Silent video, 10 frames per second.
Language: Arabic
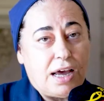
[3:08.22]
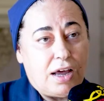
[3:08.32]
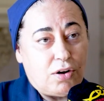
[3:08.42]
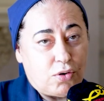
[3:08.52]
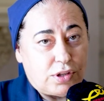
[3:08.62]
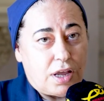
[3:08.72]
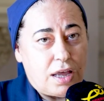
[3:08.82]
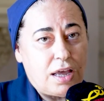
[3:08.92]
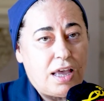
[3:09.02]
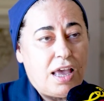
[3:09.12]
على هالخطى
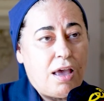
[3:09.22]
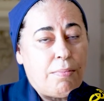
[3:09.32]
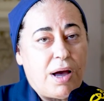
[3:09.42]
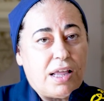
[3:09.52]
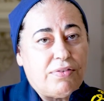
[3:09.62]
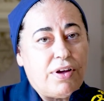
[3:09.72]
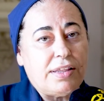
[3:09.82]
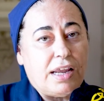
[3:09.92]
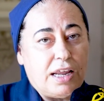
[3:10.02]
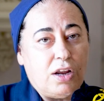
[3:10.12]
مع
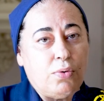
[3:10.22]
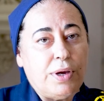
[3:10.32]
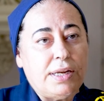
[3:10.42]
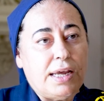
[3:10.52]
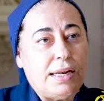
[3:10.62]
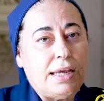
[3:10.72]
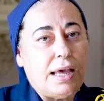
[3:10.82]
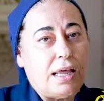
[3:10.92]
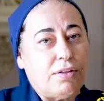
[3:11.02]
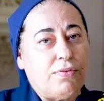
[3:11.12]
اطفالنا الحلوين يلي
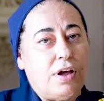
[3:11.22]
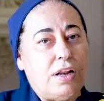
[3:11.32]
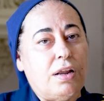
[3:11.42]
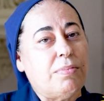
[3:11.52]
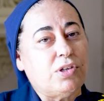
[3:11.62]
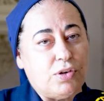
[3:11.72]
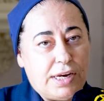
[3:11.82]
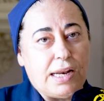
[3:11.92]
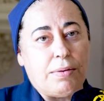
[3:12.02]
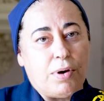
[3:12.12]
اطفال
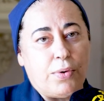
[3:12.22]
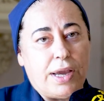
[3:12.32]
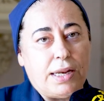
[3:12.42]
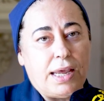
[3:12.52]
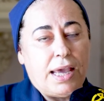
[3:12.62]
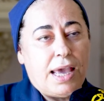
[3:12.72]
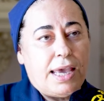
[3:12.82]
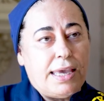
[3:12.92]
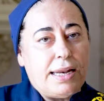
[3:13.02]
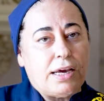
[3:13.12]
مجهولين الابوين
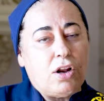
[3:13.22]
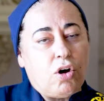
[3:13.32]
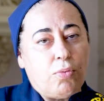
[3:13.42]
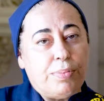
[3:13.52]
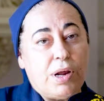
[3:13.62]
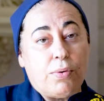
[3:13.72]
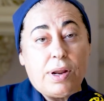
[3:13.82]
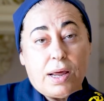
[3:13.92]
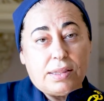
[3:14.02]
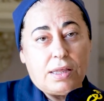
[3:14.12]
يلي كل حبنا
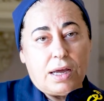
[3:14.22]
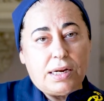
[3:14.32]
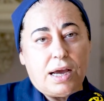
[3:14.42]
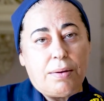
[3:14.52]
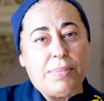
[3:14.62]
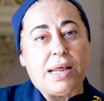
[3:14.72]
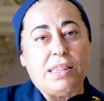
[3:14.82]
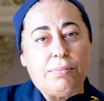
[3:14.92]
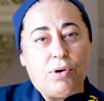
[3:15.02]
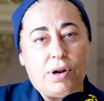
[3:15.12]
وكل عطائنا
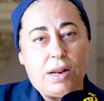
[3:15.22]
بنقدمهم